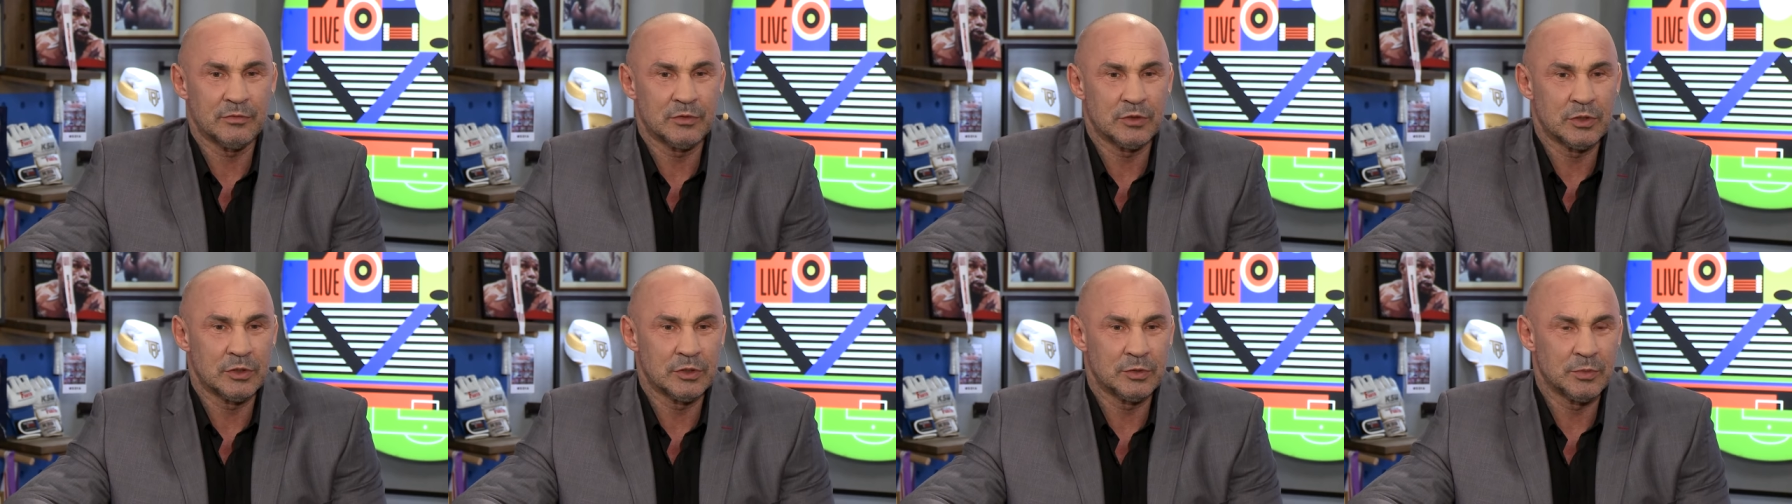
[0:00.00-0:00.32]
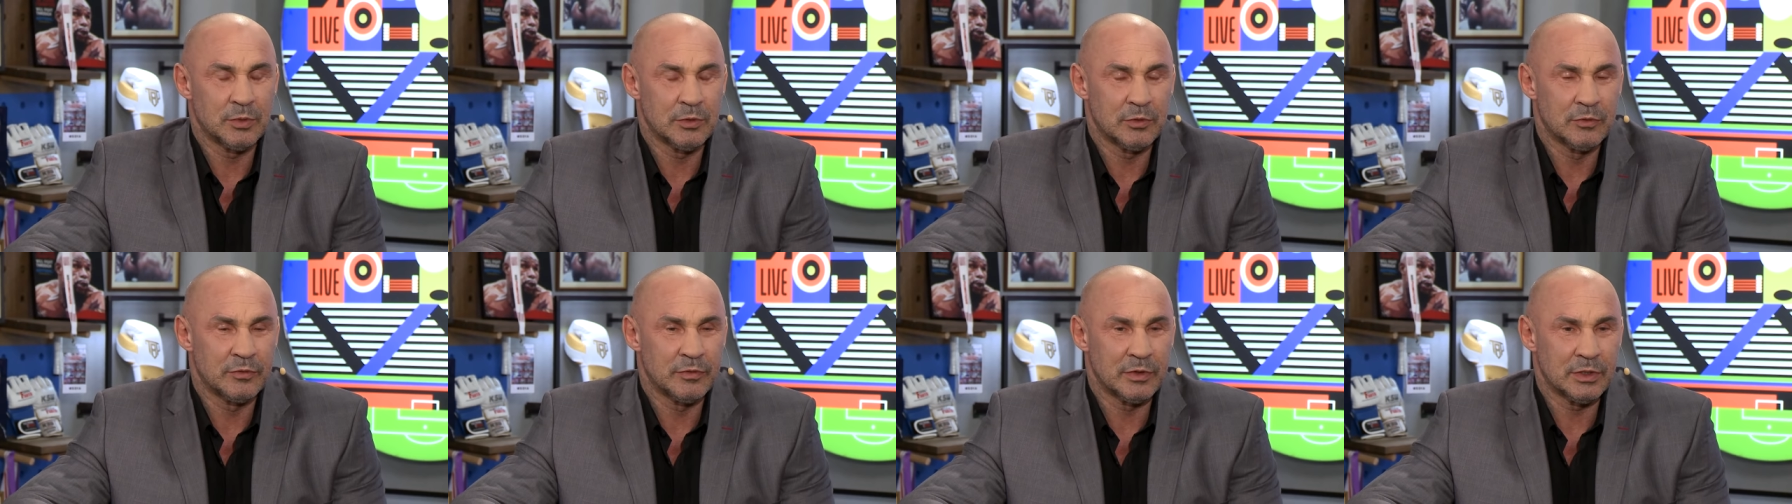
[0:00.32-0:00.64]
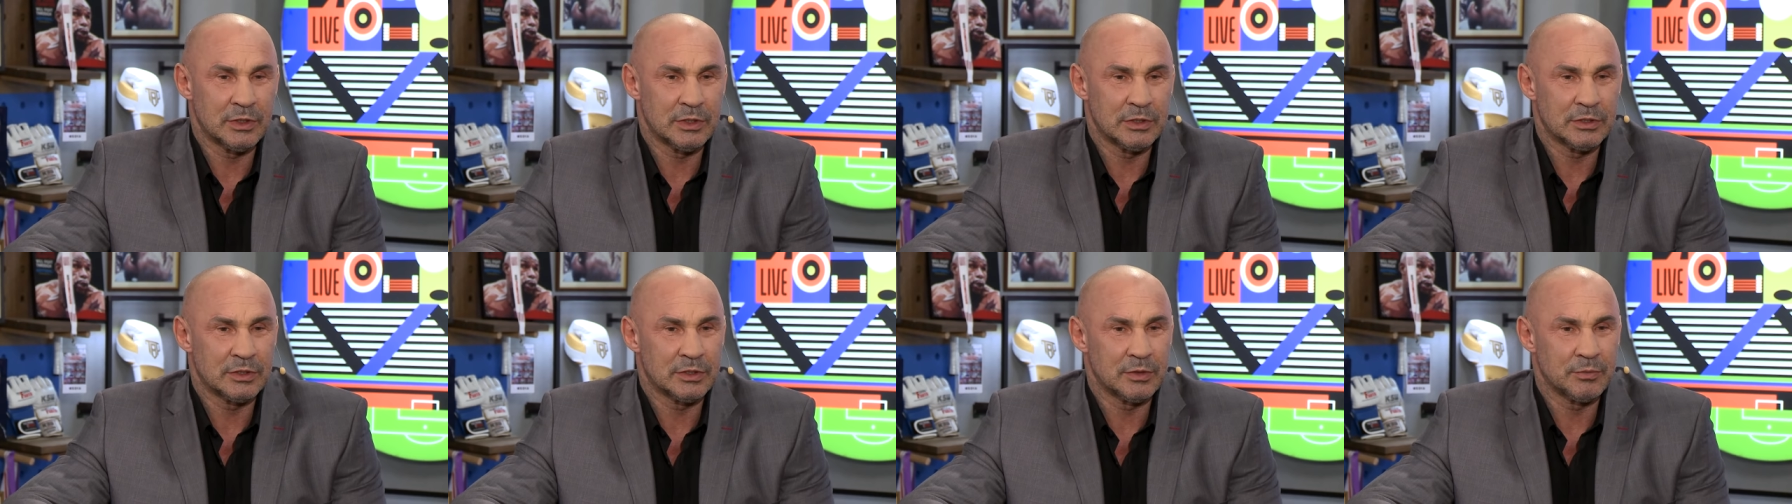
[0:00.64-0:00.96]
wziąć pod
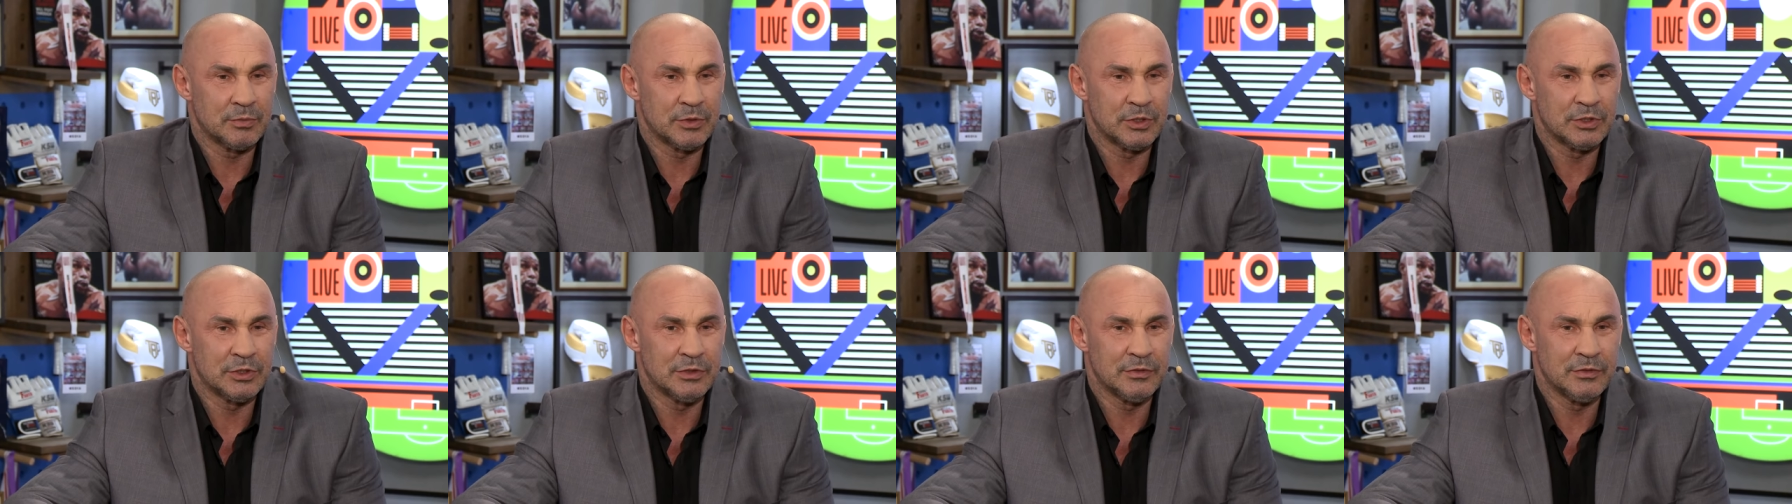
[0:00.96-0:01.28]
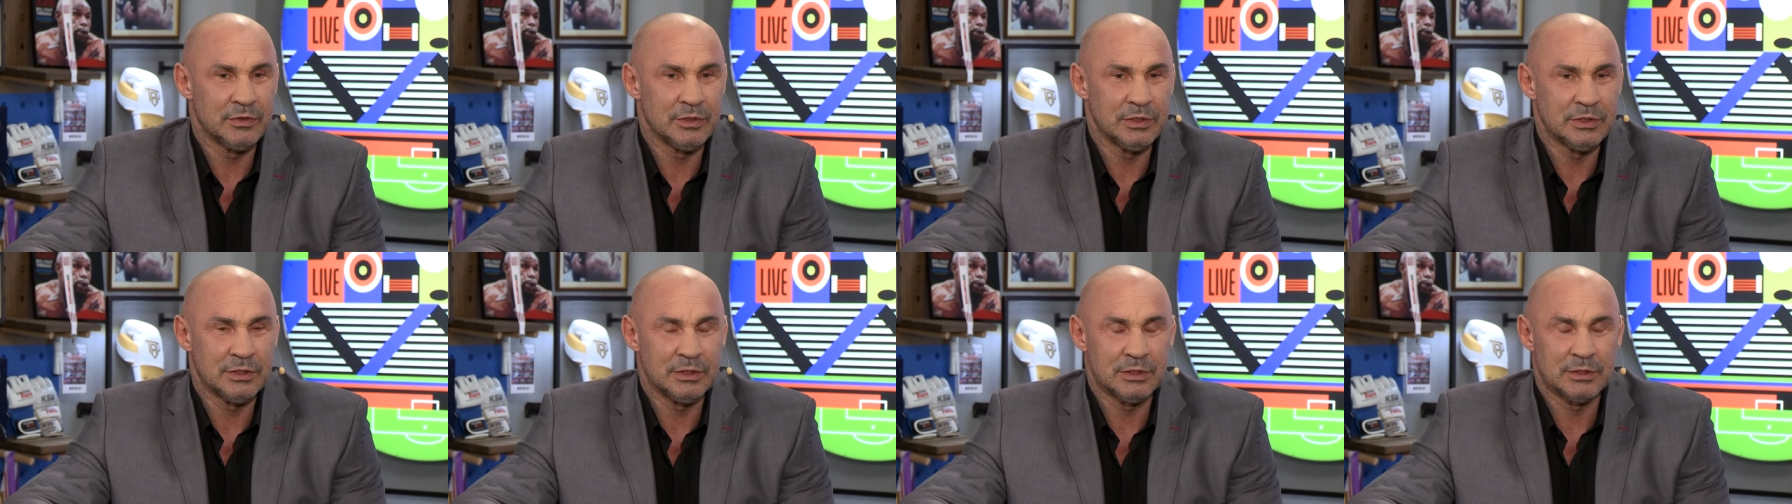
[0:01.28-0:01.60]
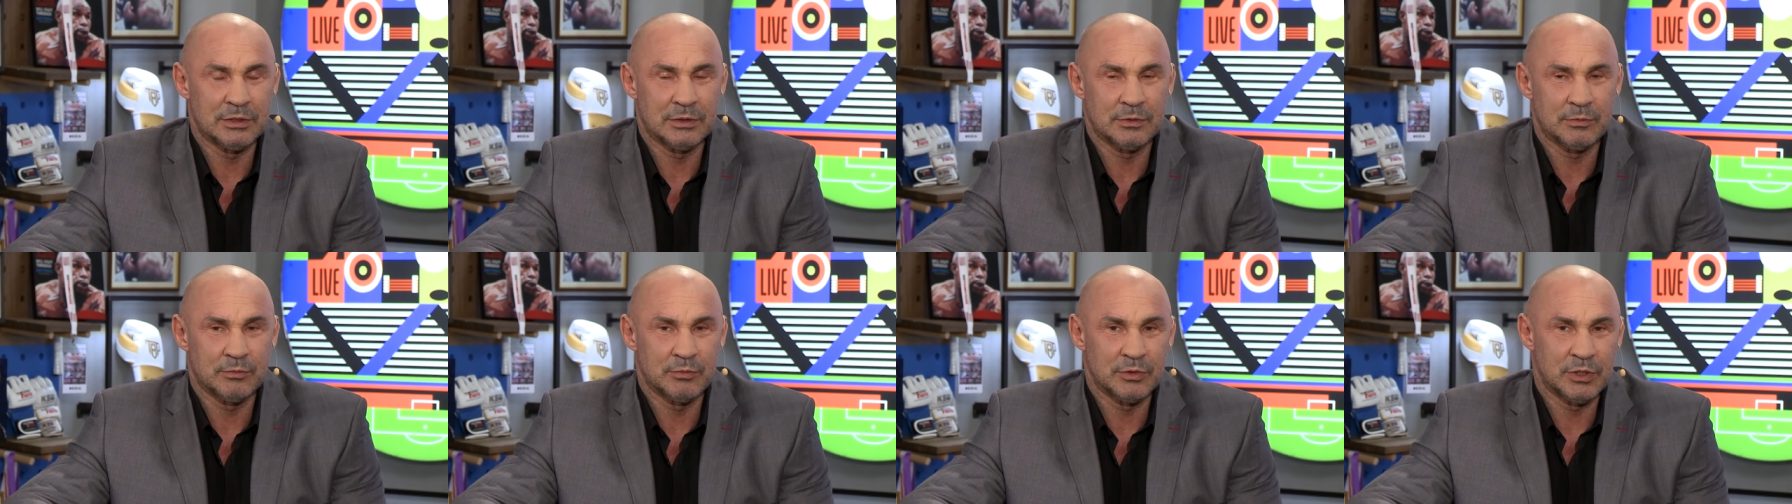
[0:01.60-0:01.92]
uwagę, że przeciwnicy,